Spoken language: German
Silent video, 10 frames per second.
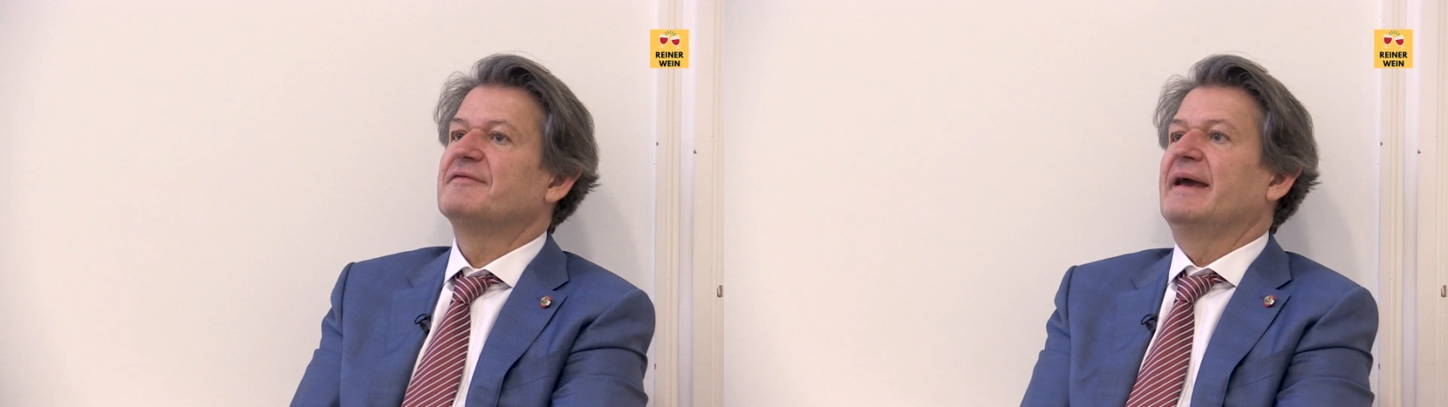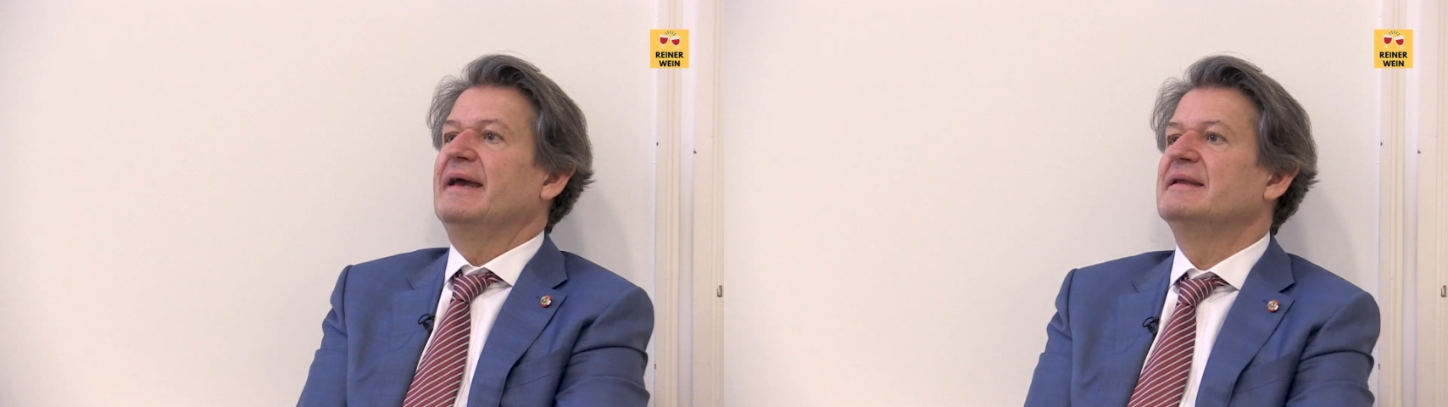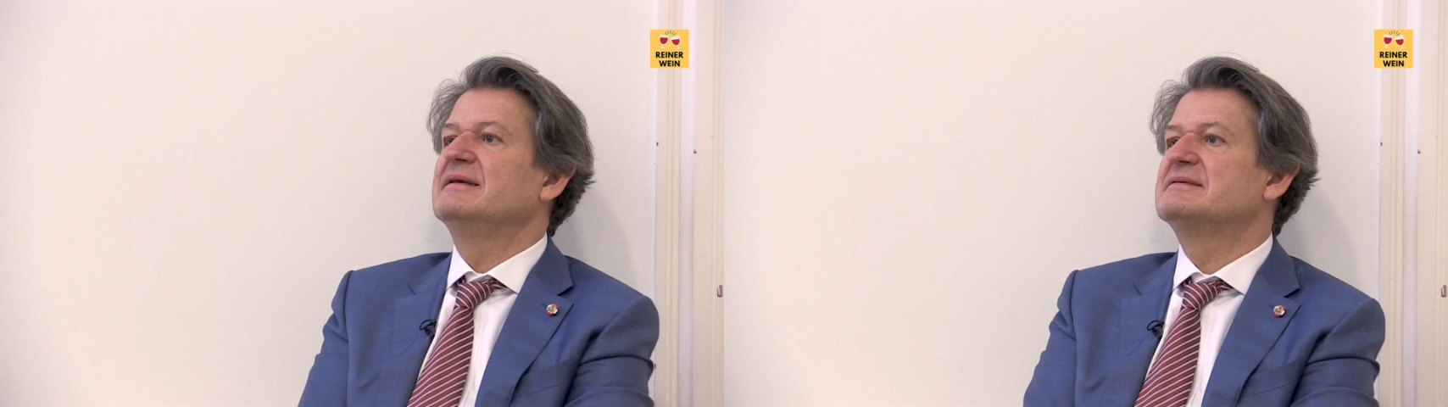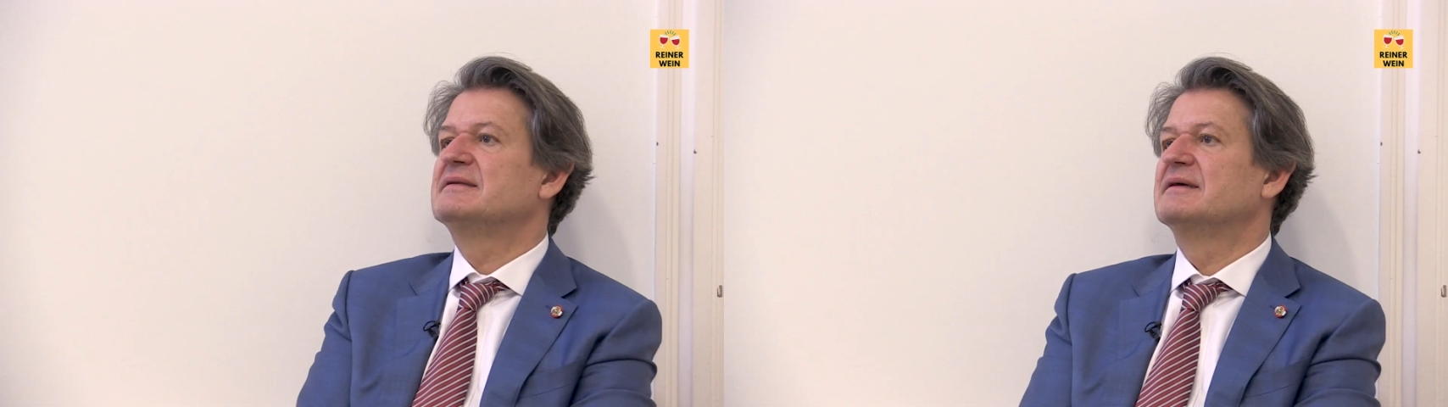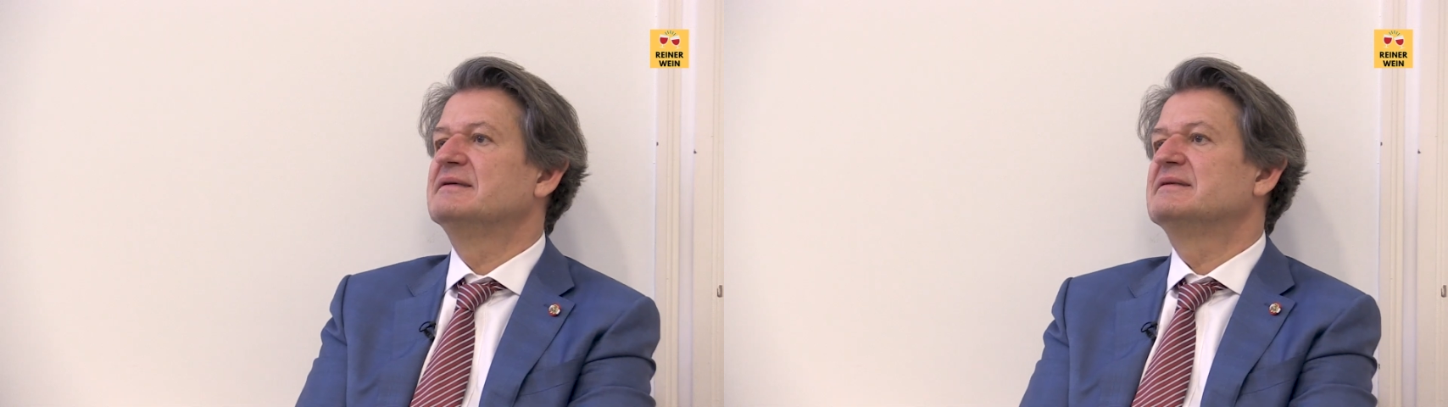Freiheit
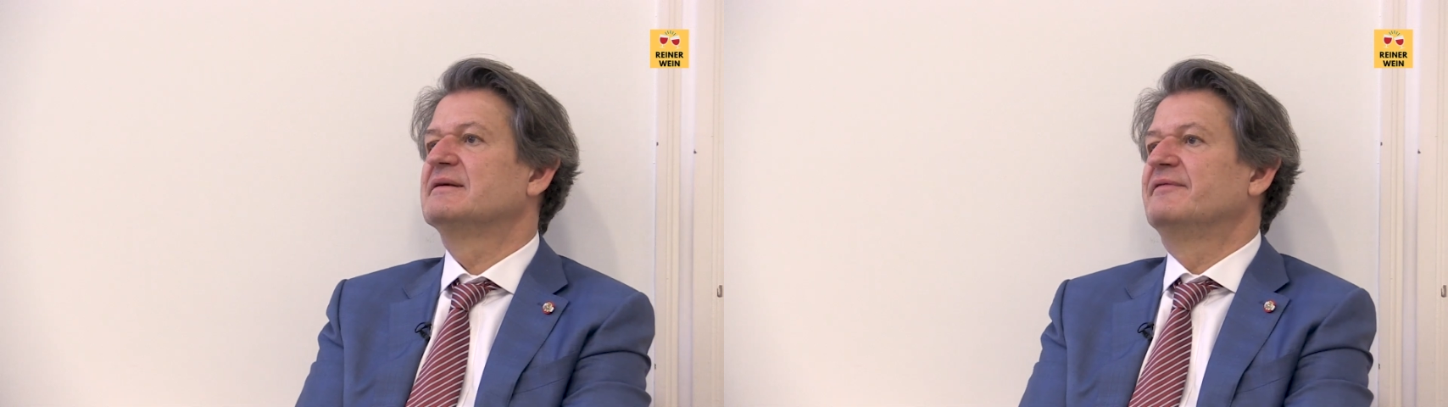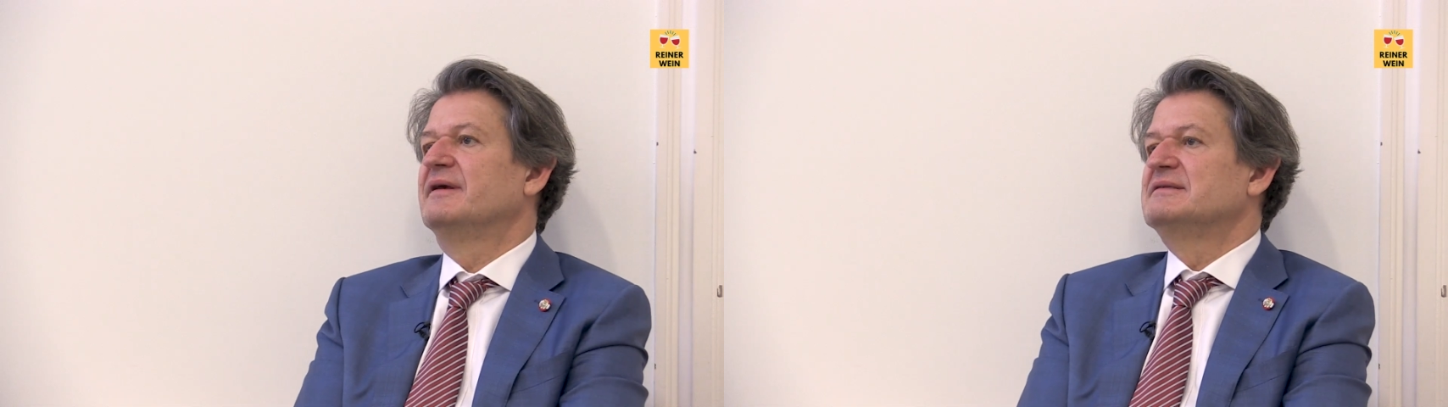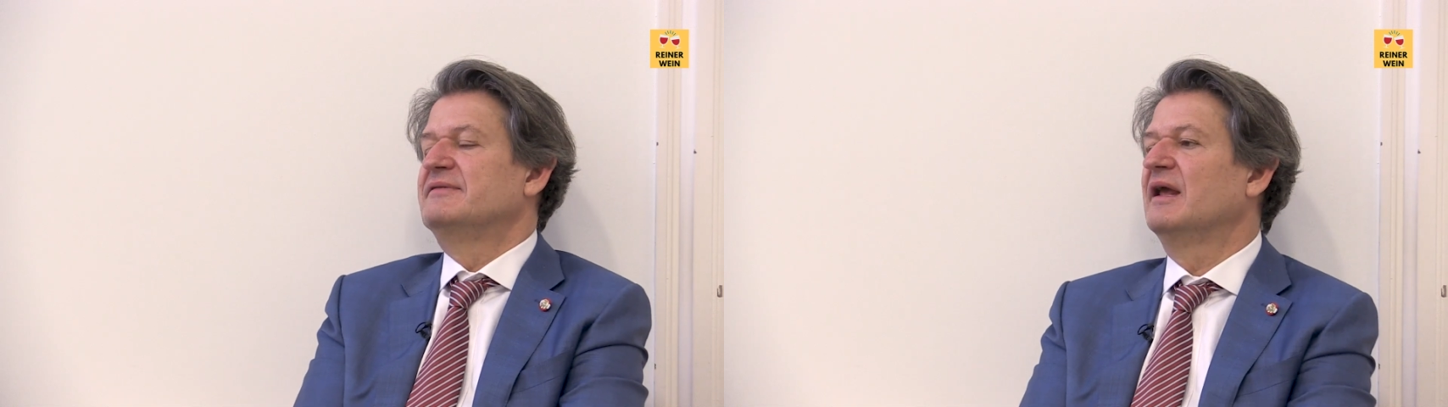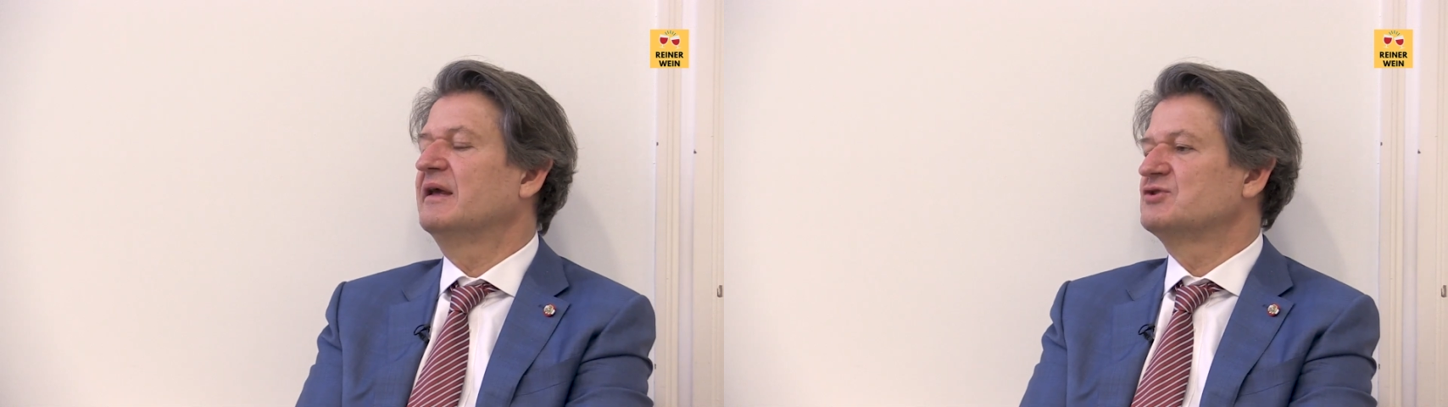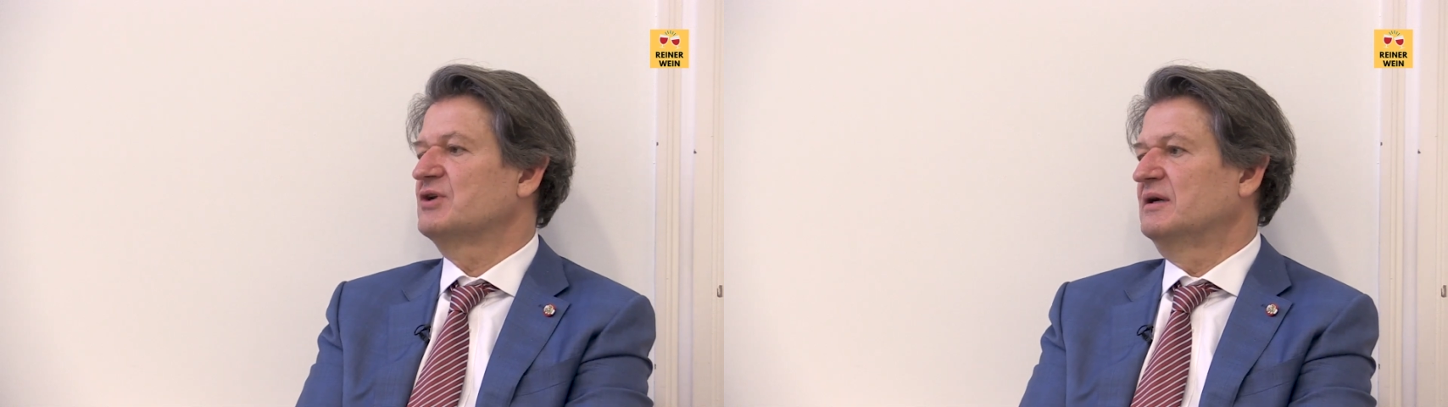ist, ist, ist wirklich
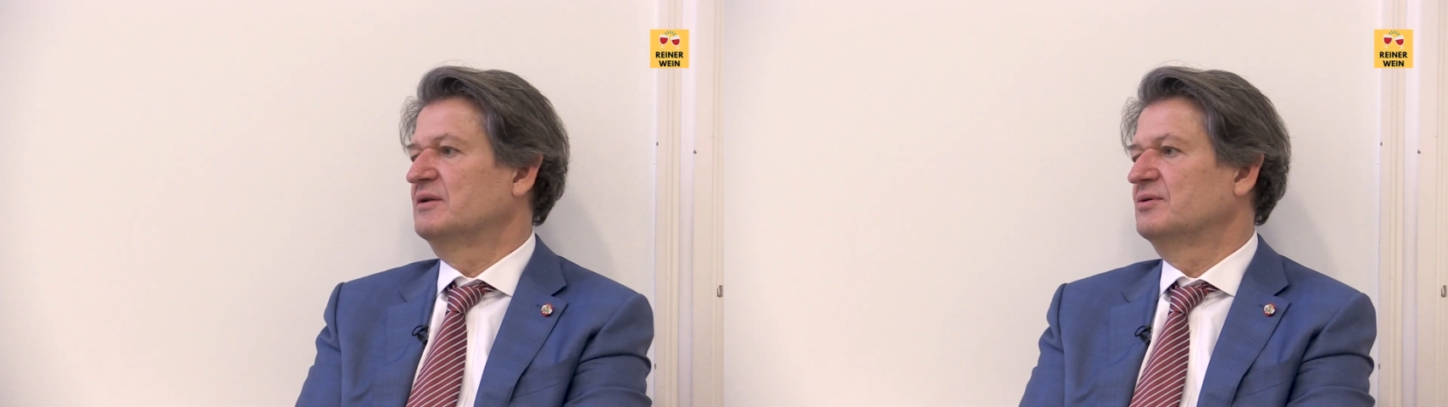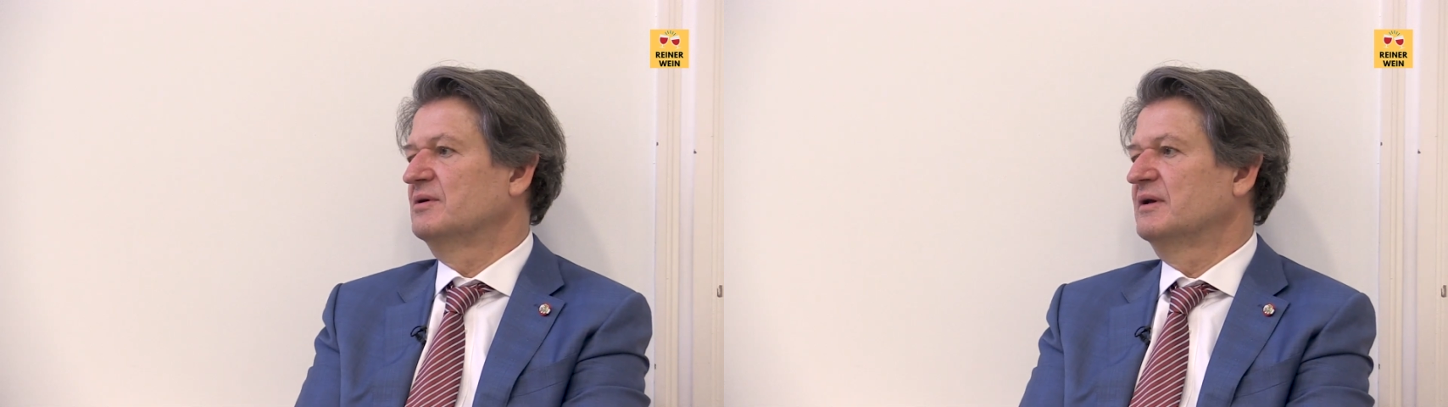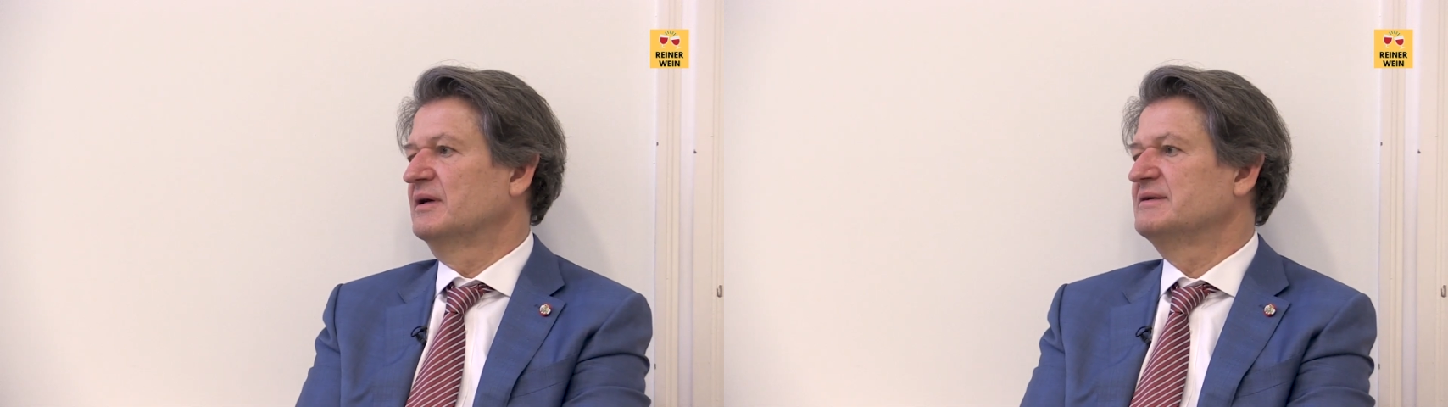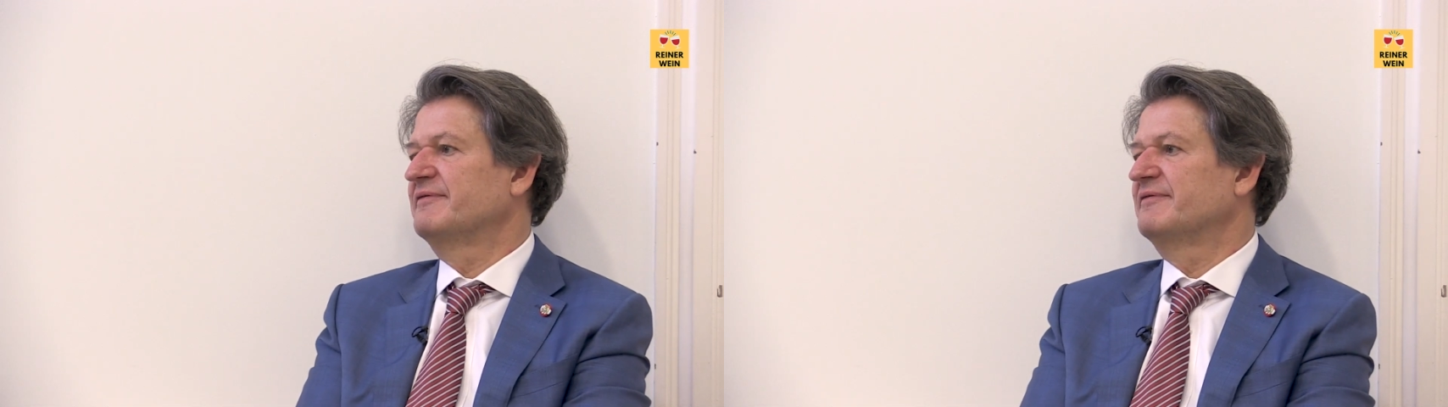Gestaltung. Ja.